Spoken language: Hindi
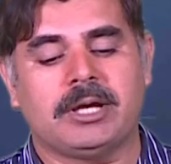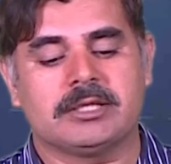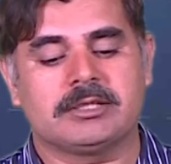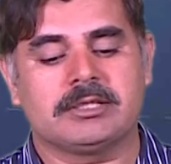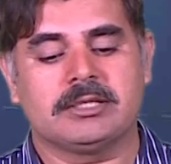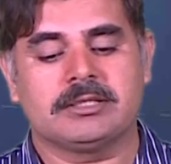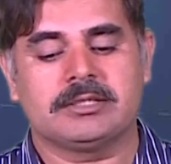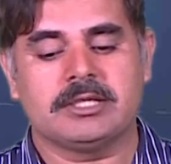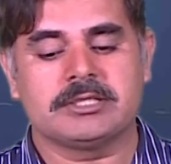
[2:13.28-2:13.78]
बात
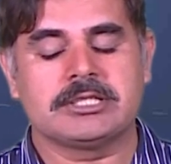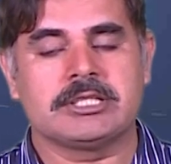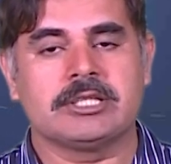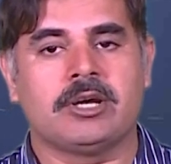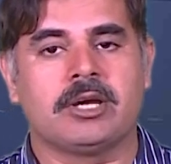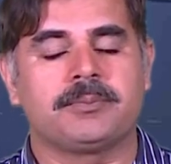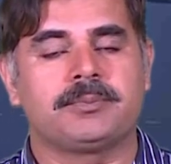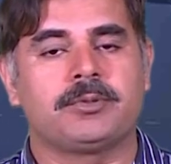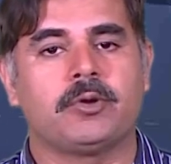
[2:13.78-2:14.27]
करते हैं जी
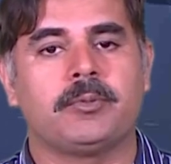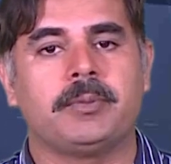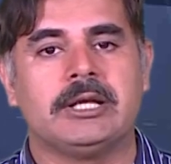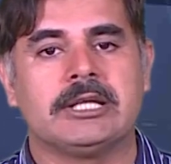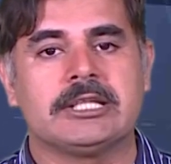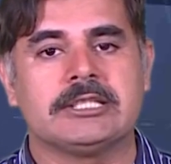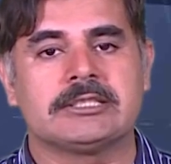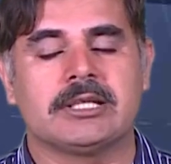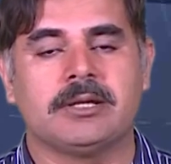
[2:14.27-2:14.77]
नॉन
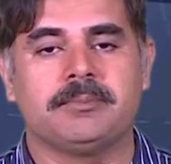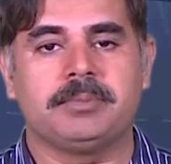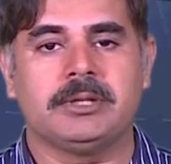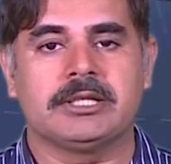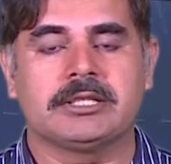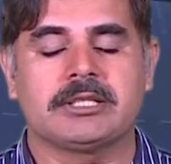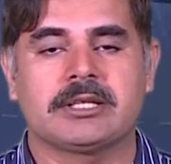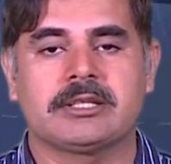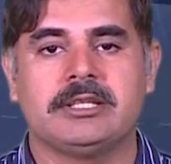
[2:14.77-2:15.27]
प्रोबेबिलिटी
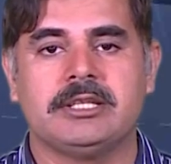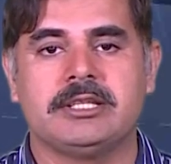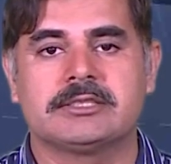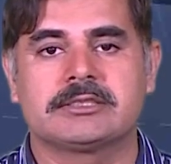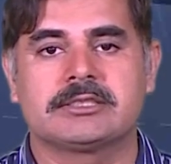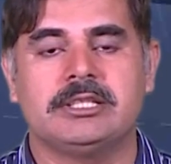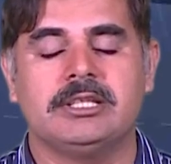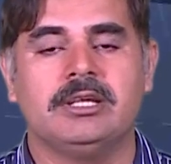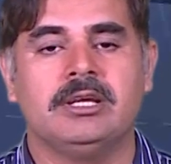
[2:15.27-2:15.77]
सैम्पलिंग
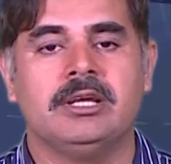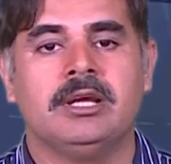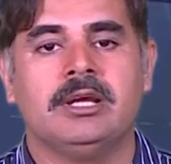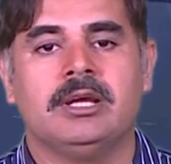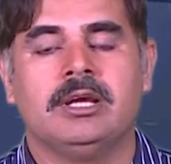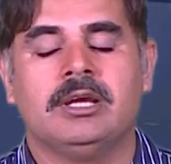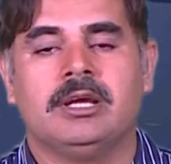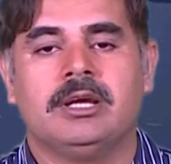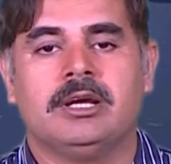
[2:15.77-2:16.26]
टेक्निक्स की
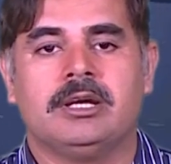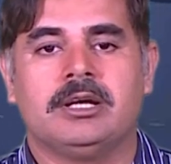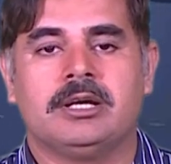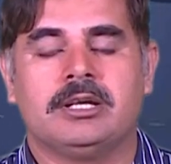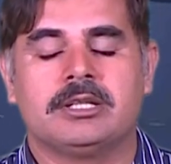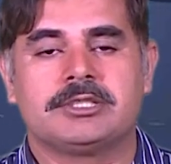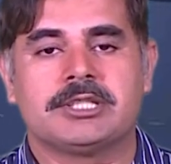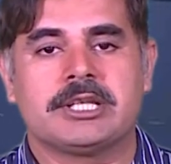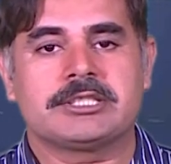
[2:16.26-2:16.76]

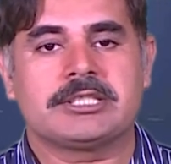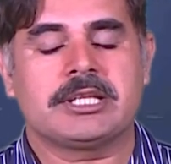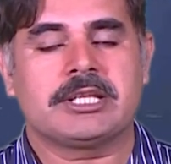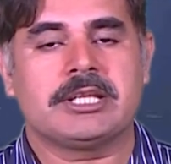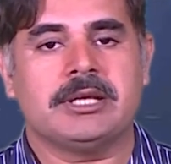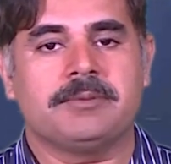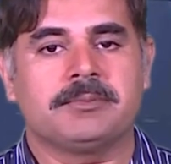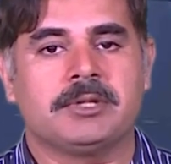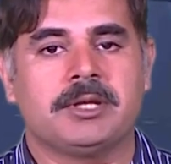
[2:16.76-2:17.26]
uh, जैसे
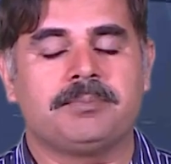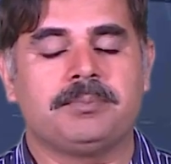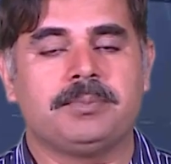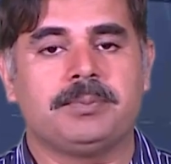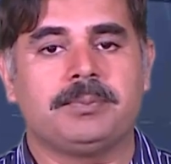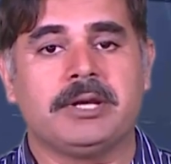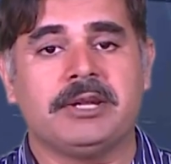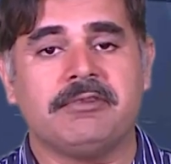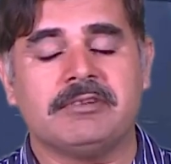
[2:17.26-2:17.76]
कि हमने
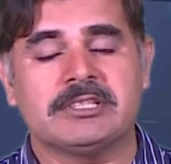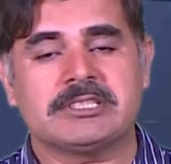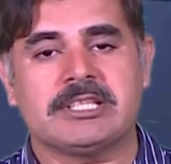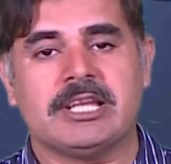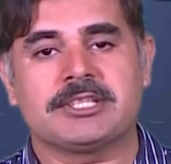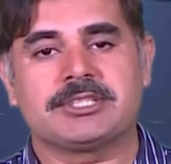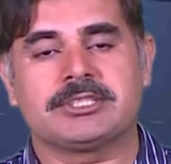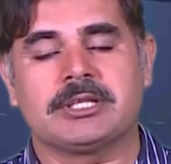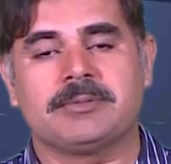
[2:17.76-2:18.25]
प्रीवियस
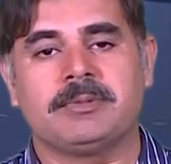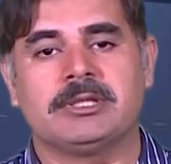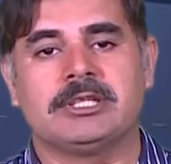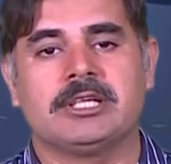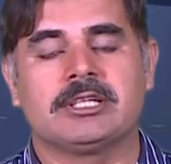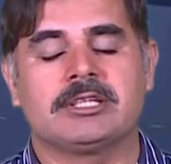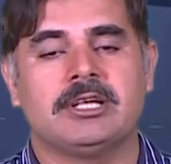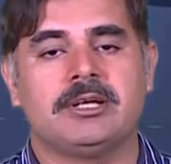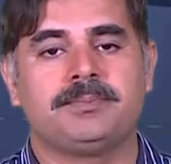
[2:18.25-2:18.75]
लेक्चर में
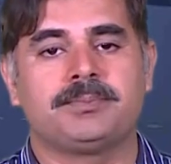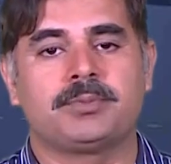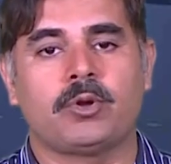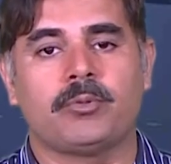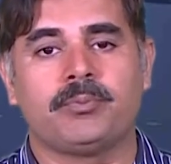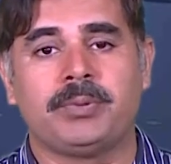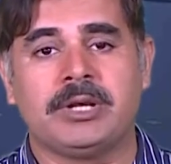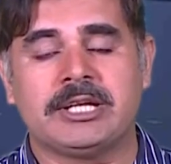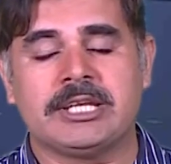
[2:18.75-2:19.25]
देखा
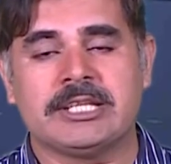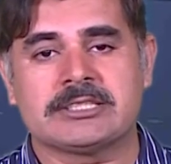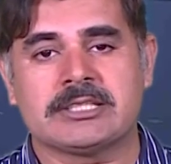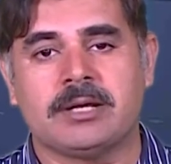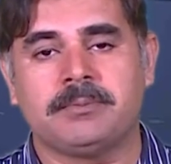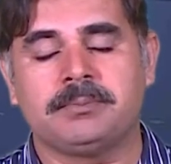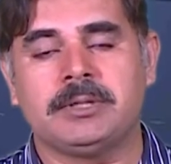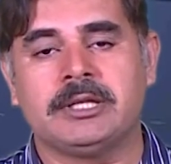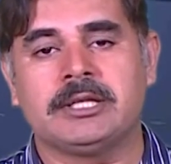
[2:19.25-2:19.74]
प्रोबेबिलिटी
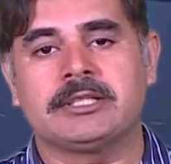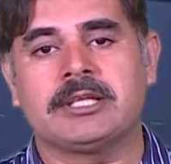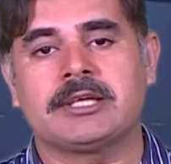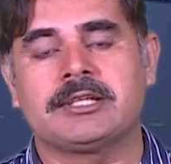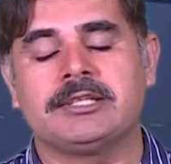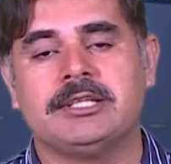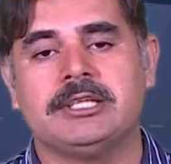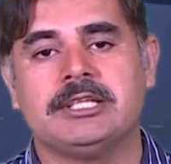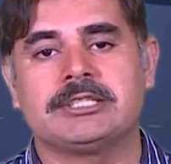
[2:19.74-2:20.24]
सैम्पलिंग
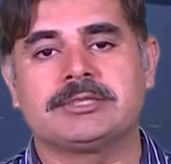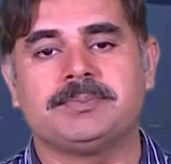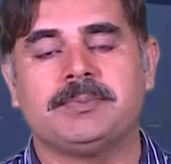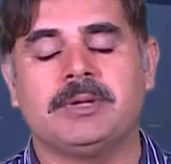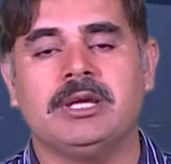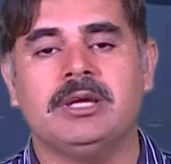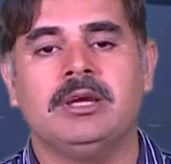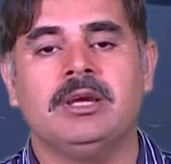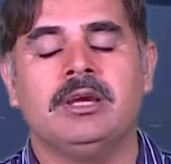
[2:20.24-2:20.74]
टेक्निक्स
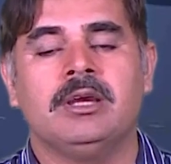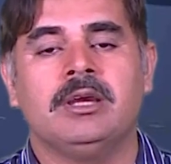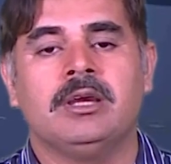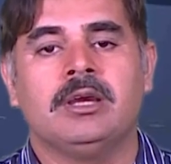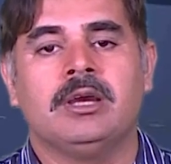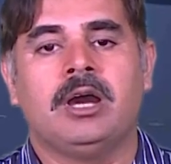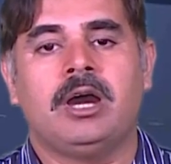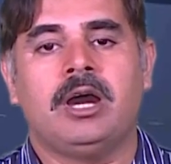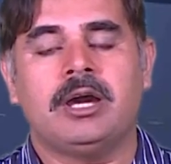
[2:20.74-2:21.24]
में
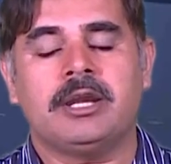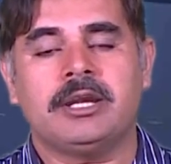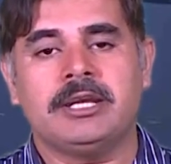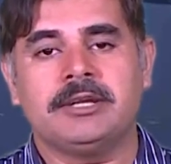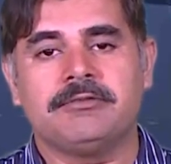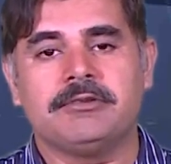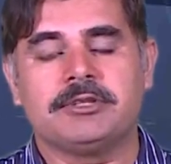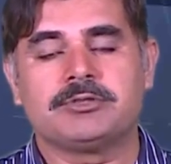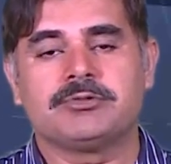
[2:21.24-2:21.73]
हर
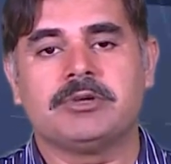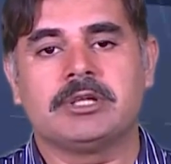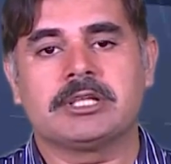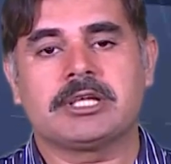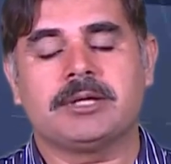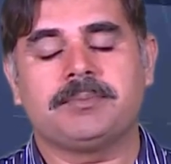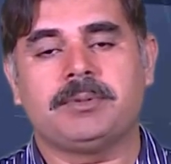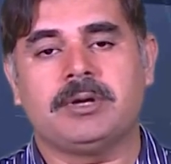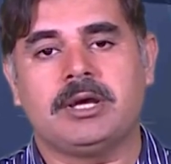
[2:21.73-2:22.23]
इंडिविजुअल
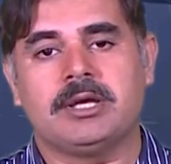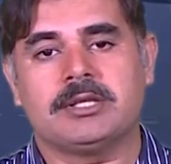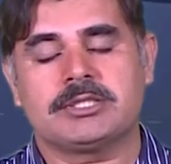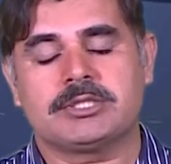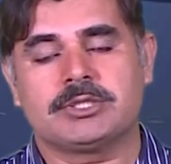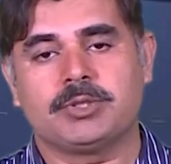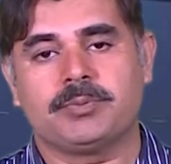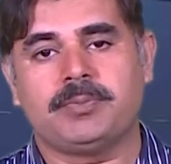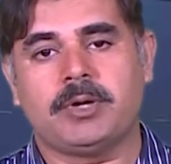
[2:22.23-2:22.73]
के
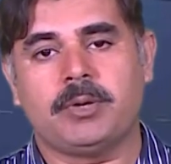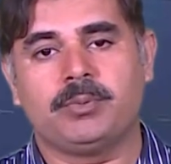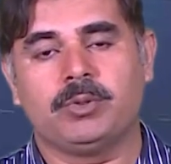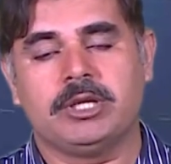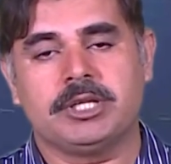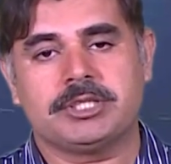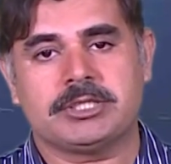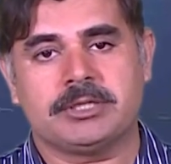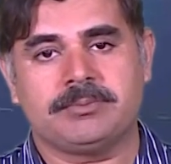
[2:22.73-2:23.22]
पास जो
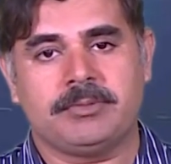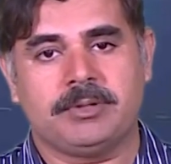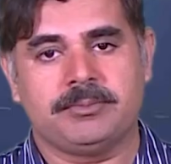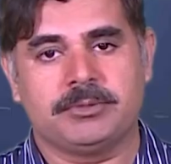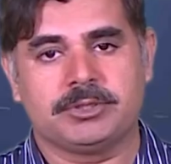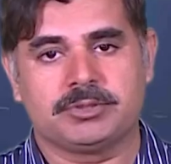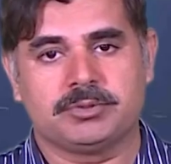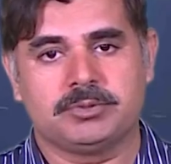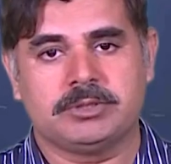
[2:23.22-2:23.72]
पॉपुलेशन में
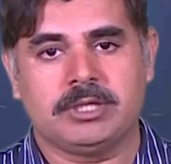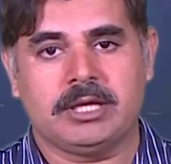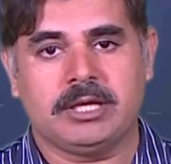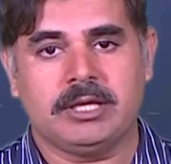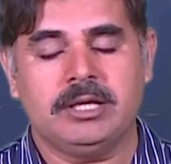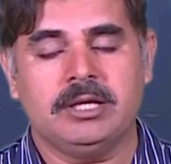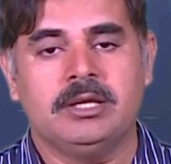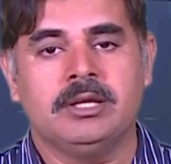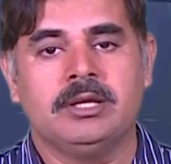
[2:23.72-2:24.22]
मौजूद है
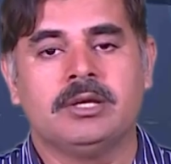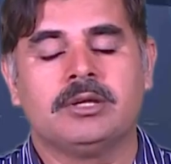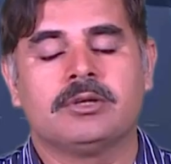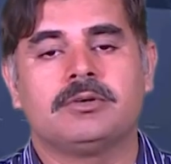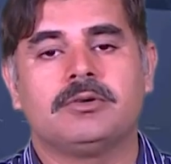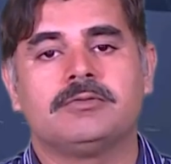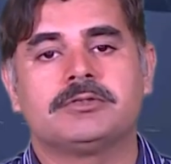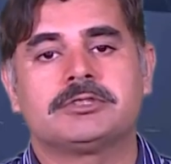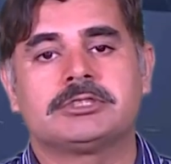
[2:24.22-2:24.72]

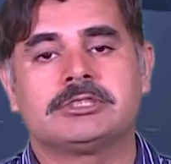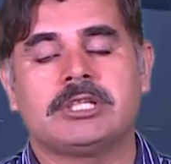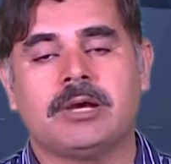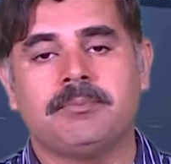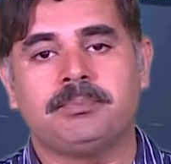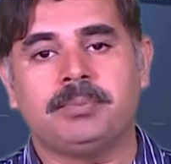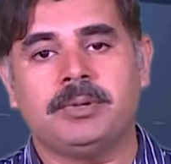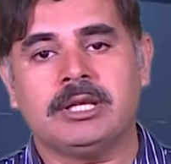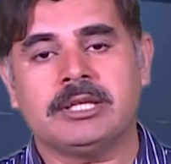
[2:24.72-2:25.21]

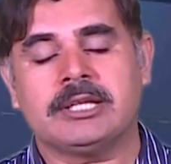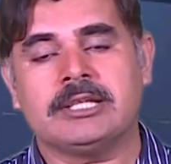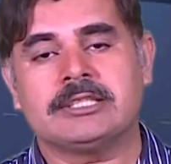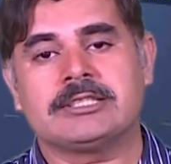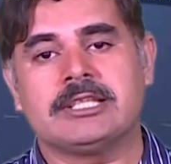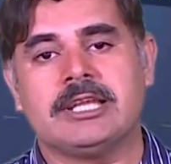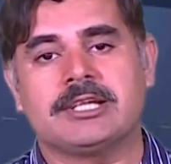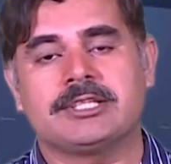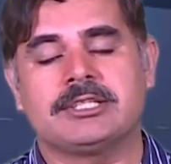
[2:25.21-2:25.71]
सैम्पल की
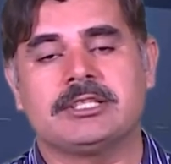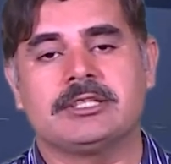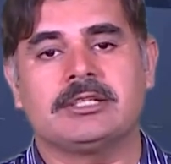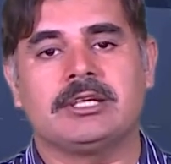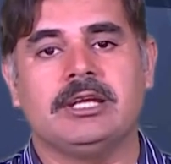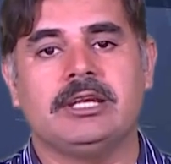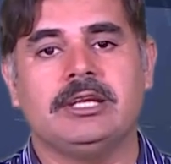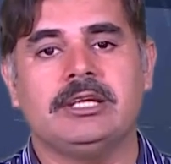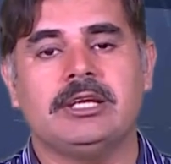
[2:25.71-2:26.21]
सिलेक्शन
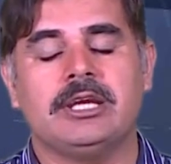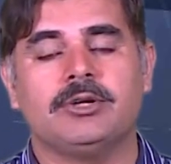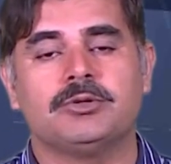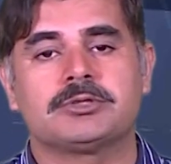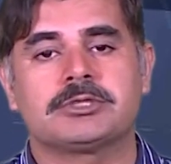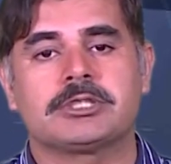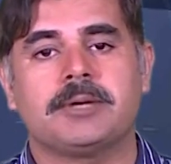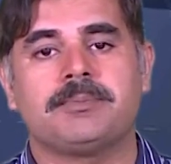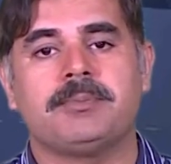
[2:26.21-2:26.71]
के लिए
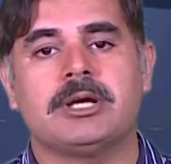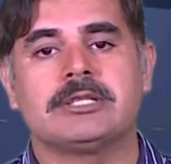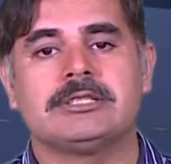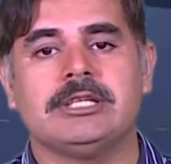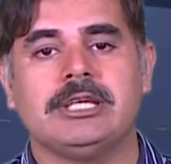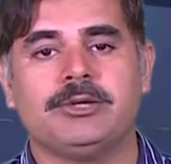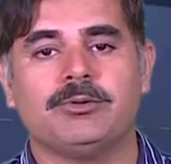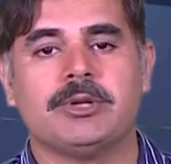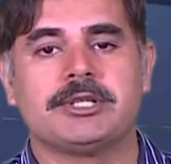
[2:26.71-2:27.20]
उसके पास
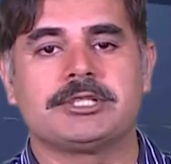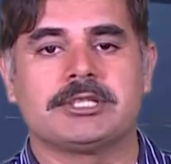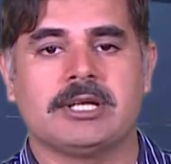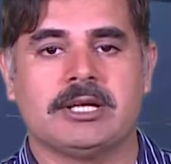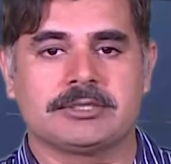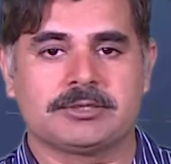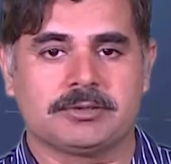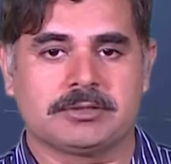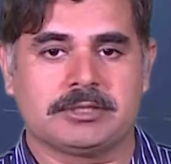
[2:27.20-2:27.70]
इक्वल
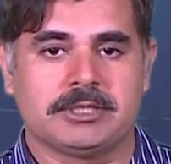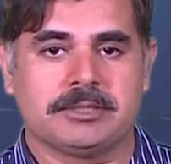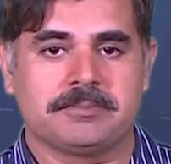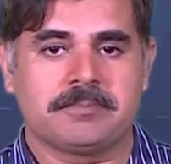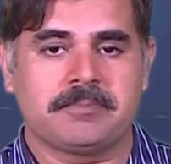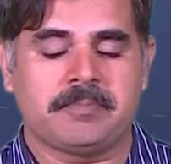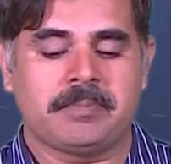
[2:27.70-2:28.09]
चांस होता है